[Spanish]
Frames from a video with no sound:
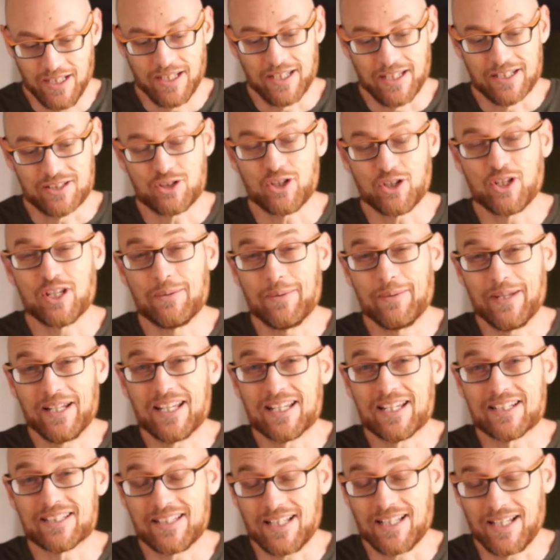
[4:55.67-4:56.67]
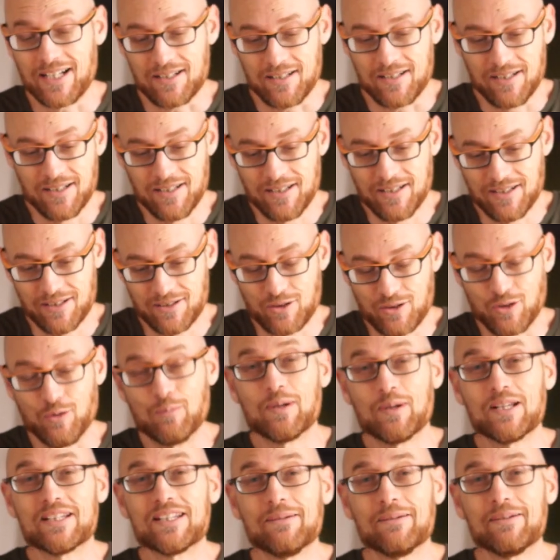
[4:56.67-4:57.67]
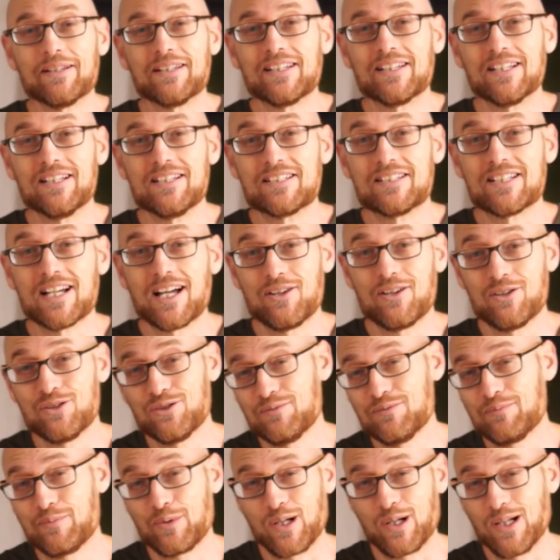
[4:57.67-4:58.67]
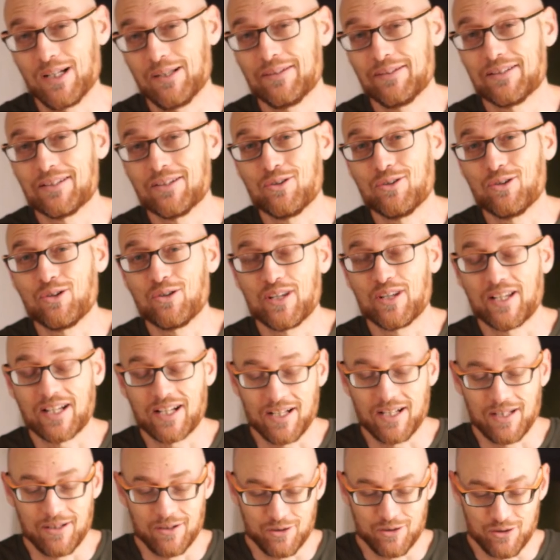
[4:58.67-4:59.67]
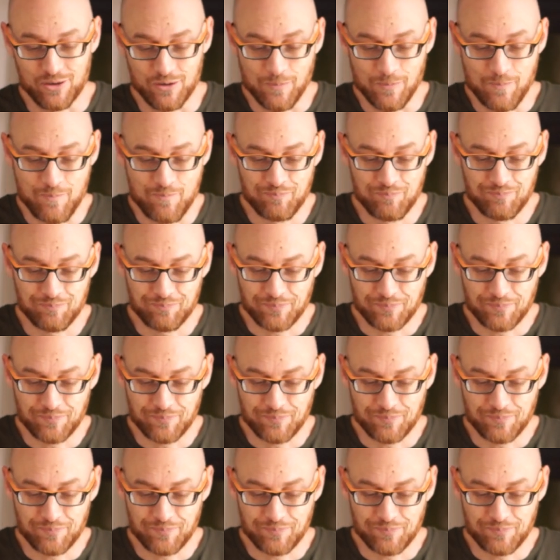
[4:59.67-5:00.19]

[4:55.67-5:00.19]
Esto debería estar completamente hinchado, probablemente no lo he dejado